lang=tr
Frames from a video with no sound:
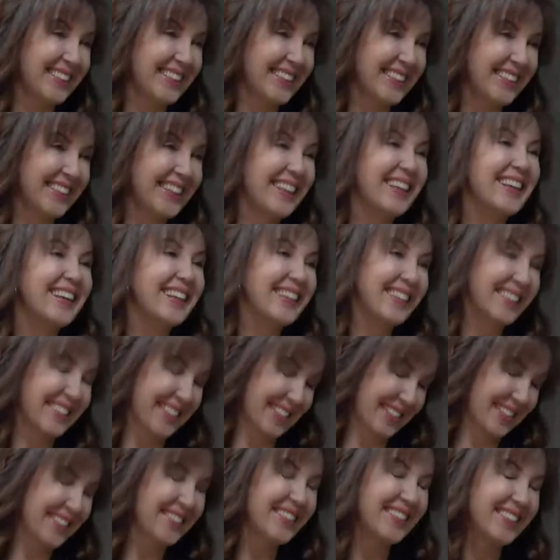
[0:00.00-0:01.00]
geliyor ya
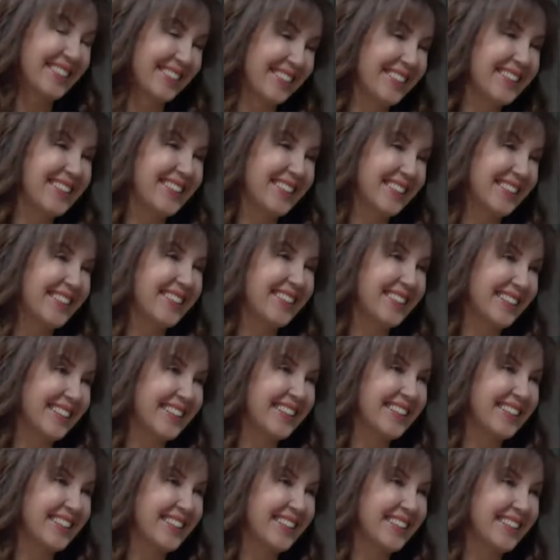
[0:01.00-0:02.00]
da evdeki
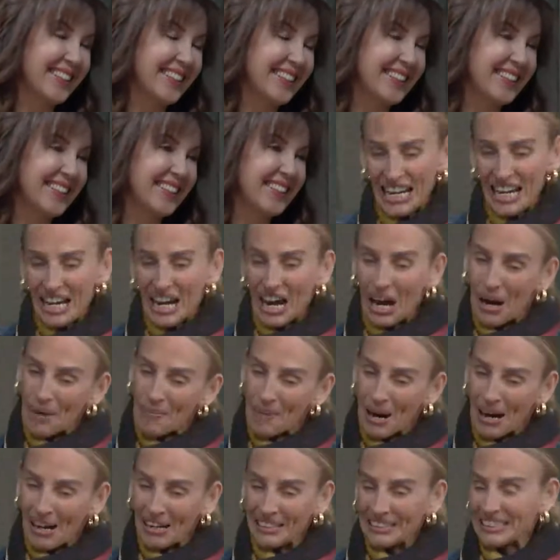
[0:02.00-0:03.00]
ebeveynler için
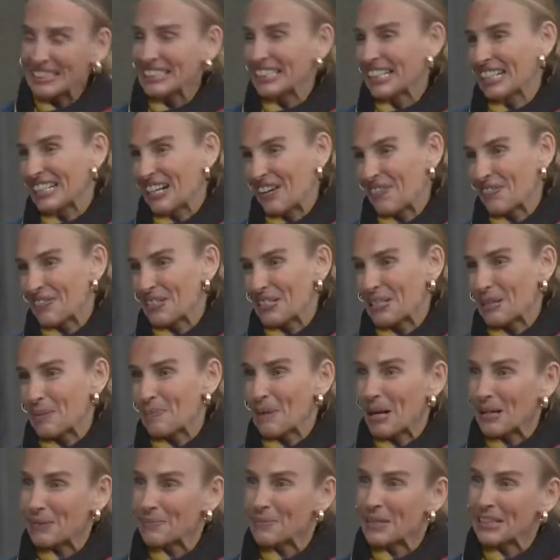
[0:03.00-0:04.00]
ama artı taraflarına
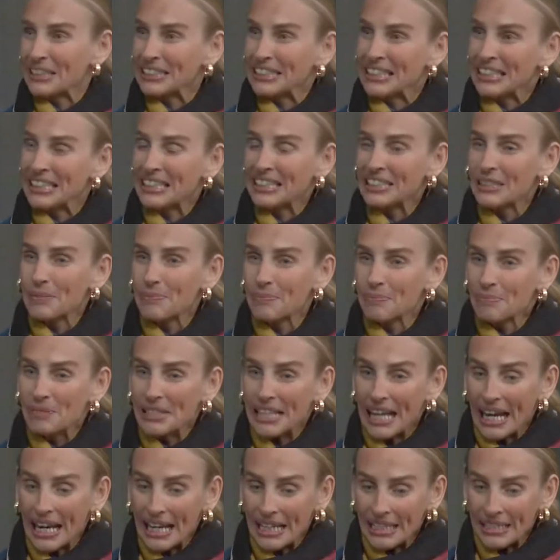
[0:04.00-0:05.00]
bakmak gerekir.
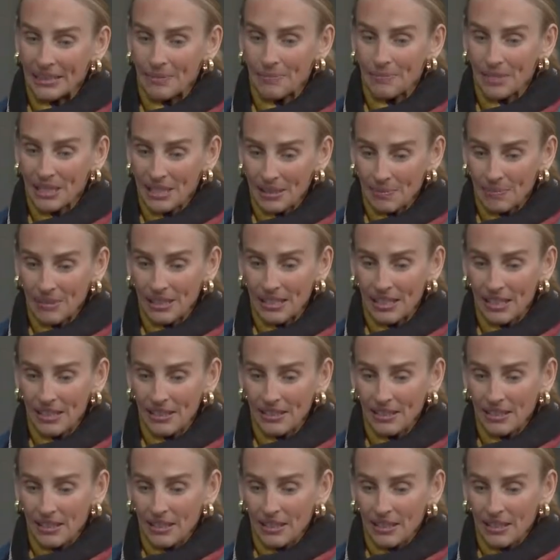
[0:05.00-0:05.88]
Kendimiz bile